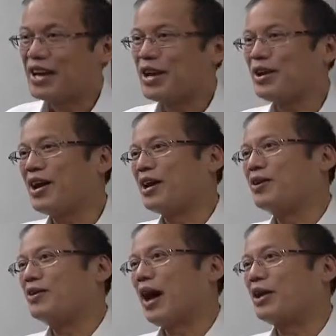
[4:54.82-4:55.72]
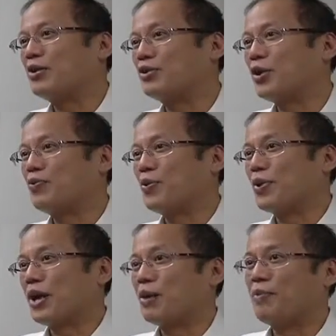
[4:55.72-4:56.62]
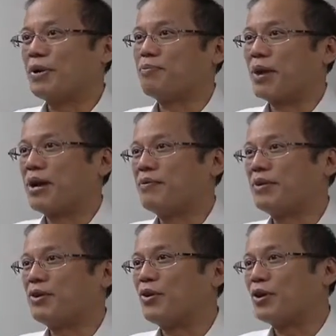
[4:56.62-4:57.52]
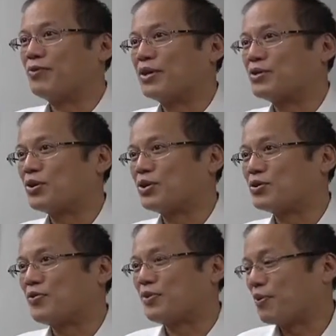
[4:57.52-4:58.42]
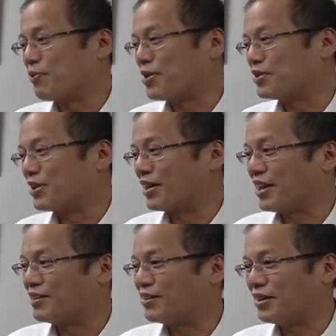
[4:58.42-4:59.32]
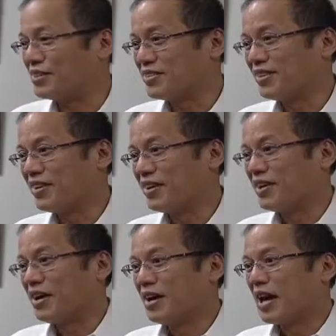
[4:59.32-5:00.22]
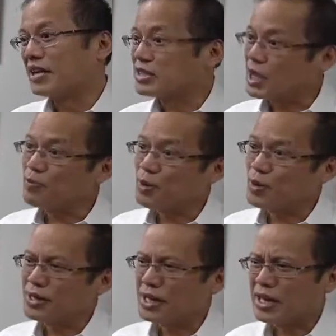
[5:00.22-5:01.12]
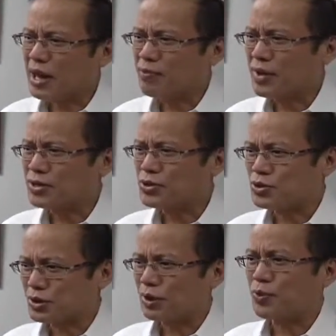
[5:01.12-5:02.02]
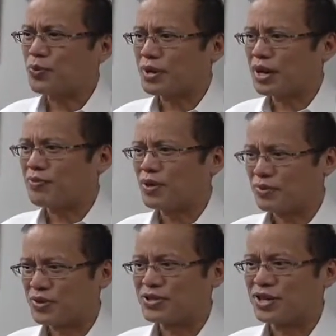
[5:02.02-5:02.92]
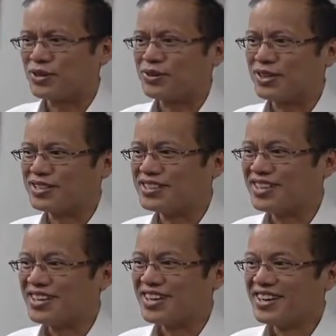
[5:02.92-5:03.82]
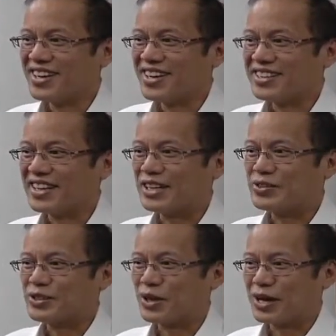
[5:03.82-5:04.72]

and you know, no, I don't know if you were given priority to all of the sources of information that led to this. In the same token, that I am not sure that we were given official notice so, that sir, this was